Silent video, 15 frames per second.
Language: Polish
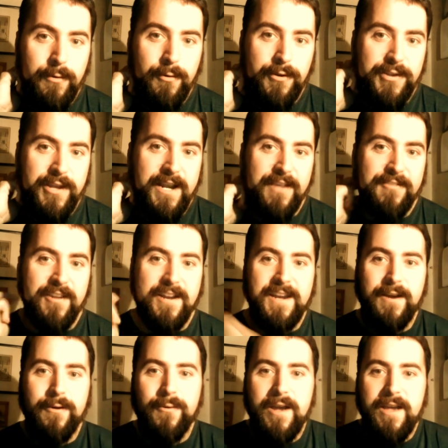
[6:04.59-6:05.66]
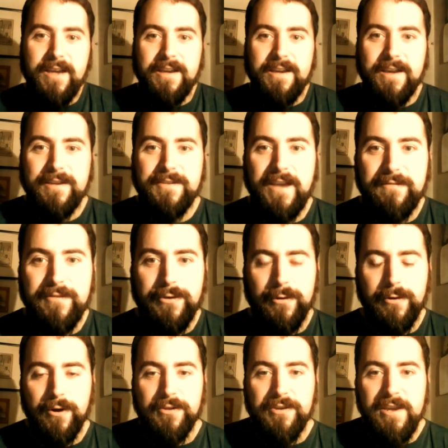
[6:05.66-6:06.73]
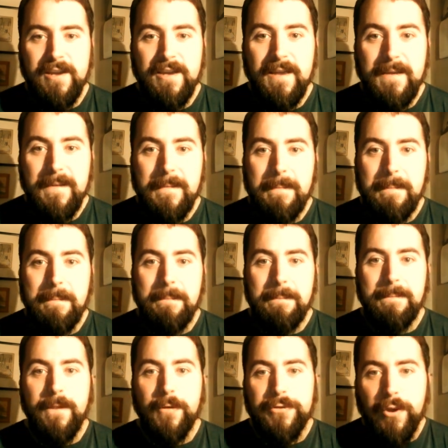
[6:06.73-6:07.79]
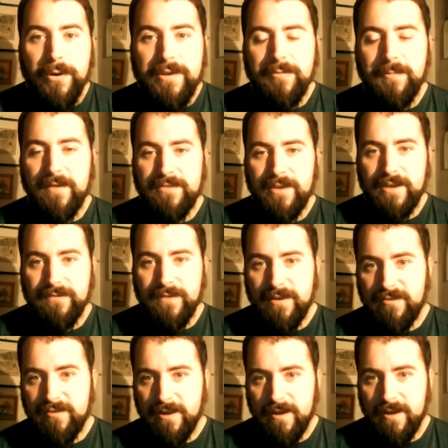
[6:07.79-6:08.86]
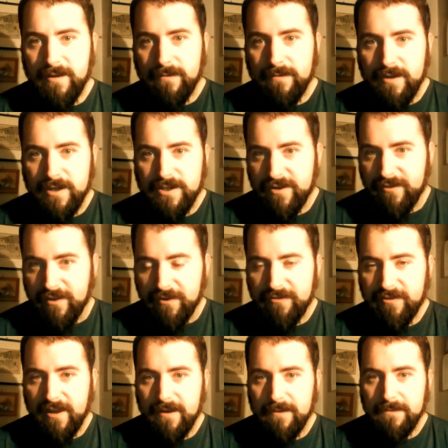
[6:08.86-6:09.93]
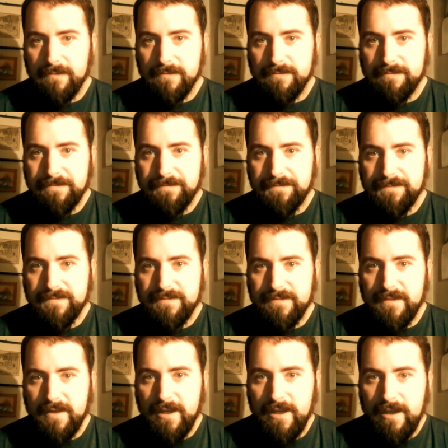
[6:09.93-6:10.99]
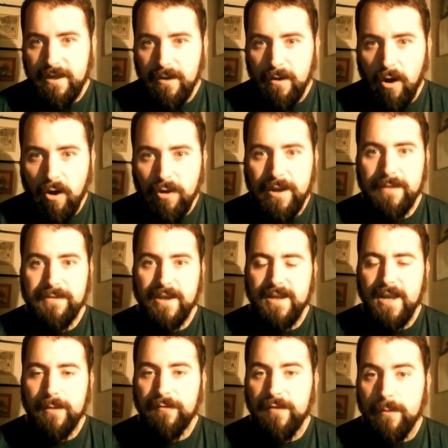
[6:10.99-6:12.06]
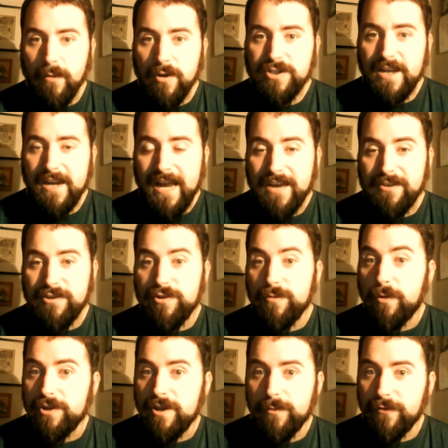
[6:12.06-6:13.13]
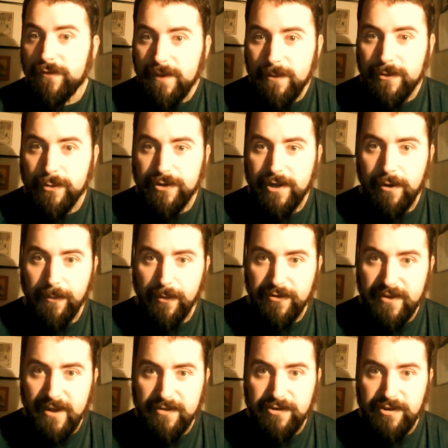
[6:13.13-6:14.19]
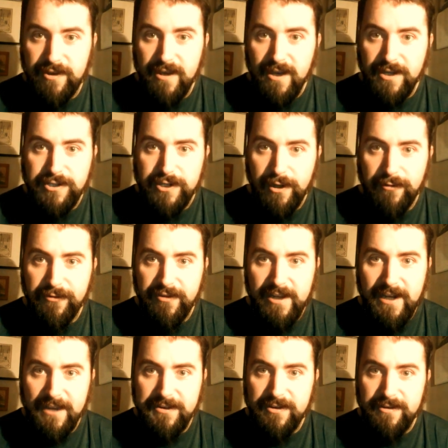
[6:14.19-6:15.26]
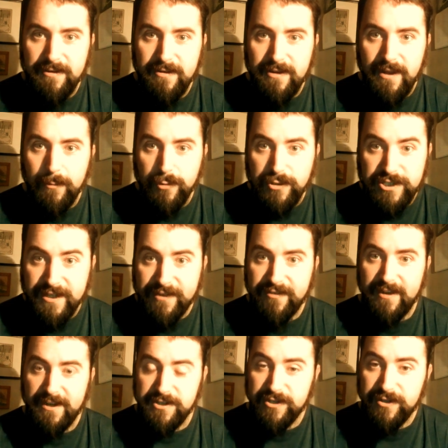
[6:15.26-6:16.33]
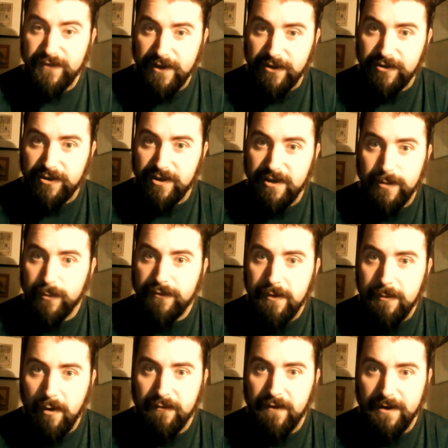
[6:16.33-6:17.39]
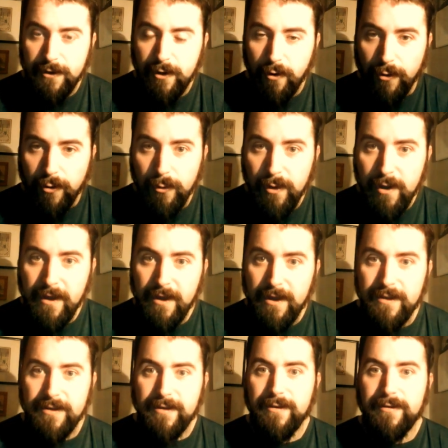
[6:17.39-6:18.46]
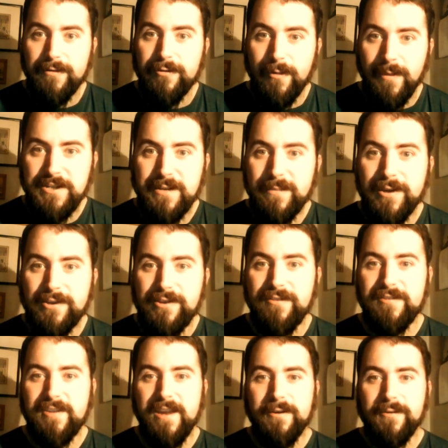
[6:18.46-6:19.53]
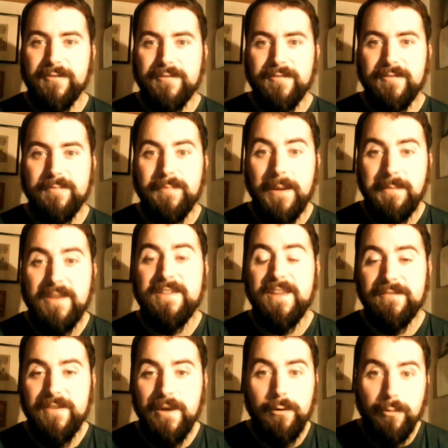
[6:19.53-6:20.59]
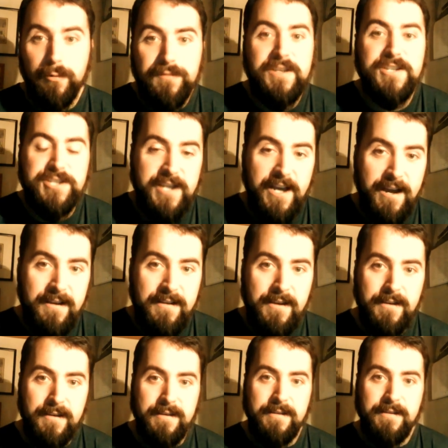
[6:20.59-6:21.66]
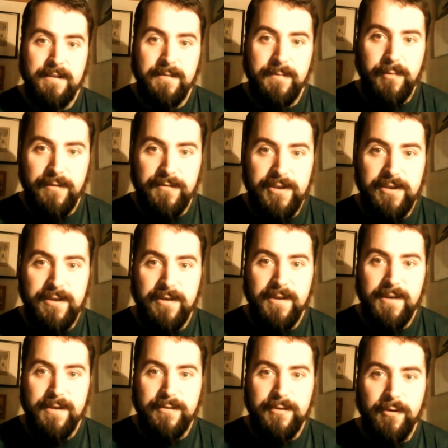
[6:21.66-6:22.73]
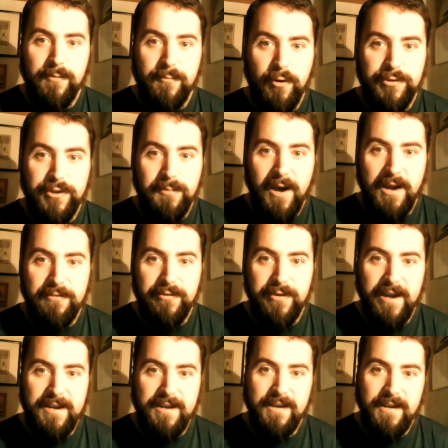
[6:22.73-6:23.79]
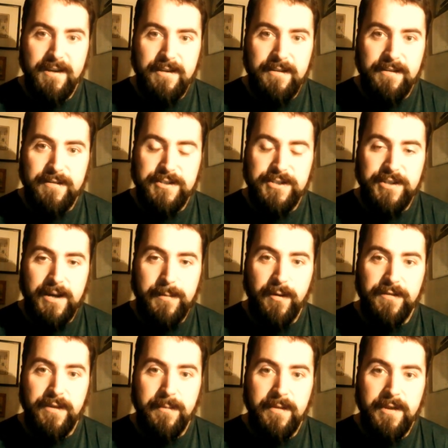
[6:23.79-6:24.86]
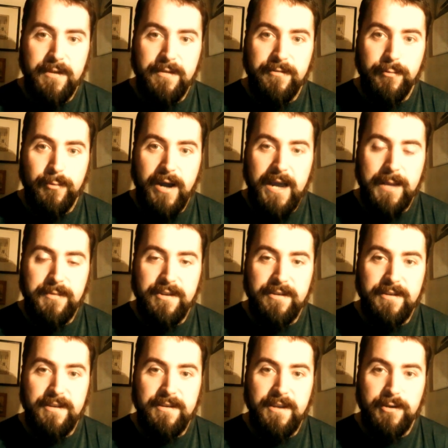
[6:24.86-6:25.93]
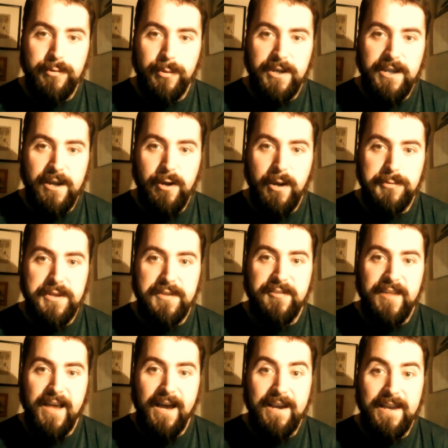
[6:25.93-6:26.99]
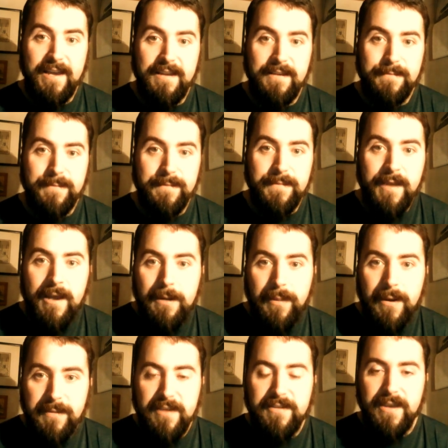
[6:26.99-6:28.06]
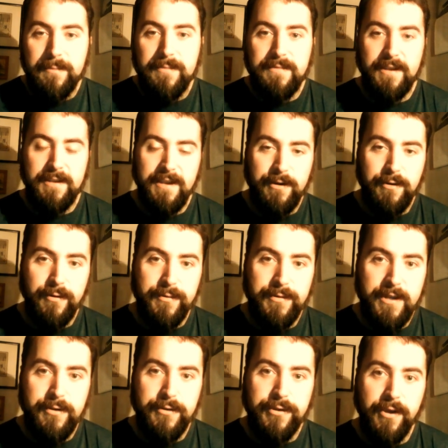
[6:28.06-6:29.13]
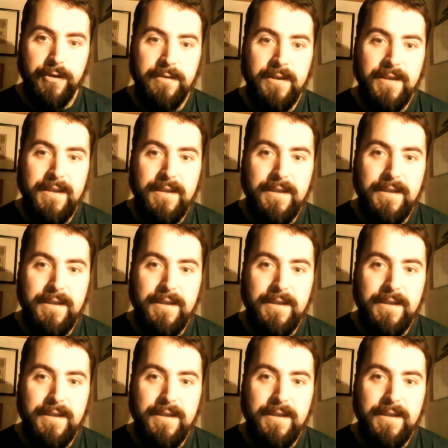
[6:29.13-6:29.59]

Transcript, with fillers: neurotyka zagrał e, Dawid Ogrodnik, no to jest pewna inwencja reżyserska. I ona, tak jak mówię, może razić, bo nie mówimy tutaj o postaci żyjącej lat temu 300 czy 200. Nie mówimy o Van Goghu. Y, Tomasza Beksińskiego z, pamięta wielu, również ja. Y, byłem wtedy no, młody bardzo, jak, y, że tak powiem, słuchałem tych niektórych jego audycji, ale, no, ale pamiętam ten jego, jego ton.